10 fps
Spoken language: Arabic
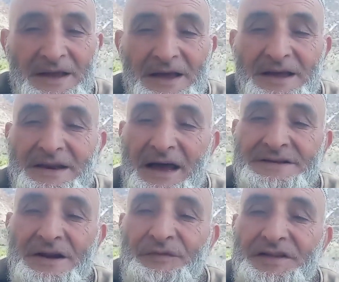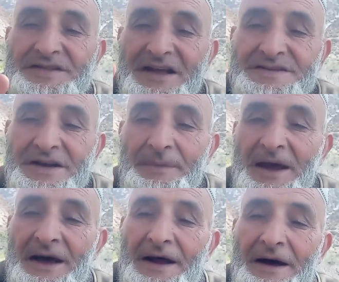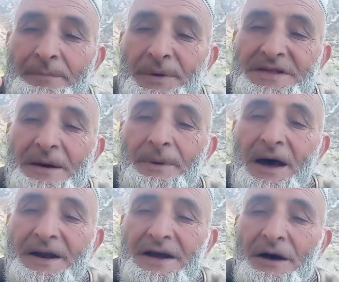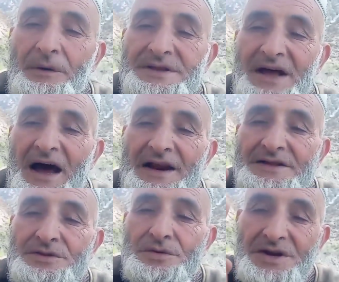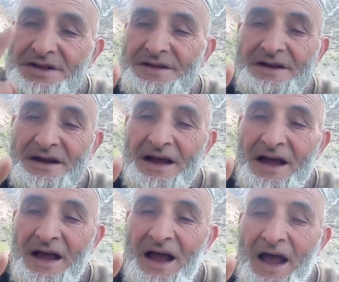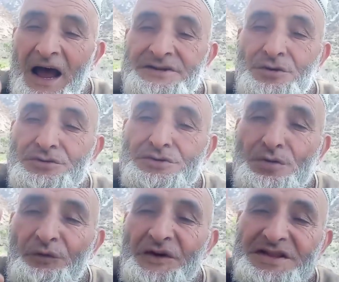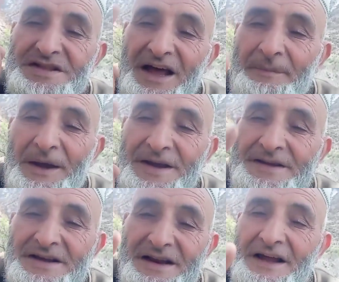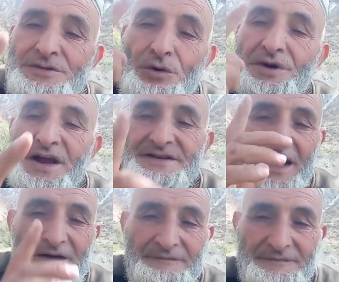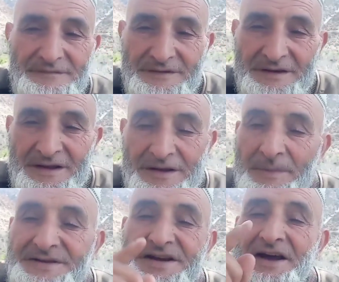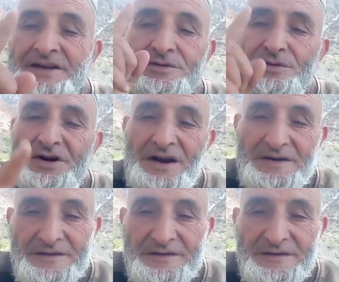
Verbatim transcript: الناس الفتنة ما يخلق ربي تبارك وتعالى الدنيت أشد فتنة مجزي لن توريزا المسيح الدجال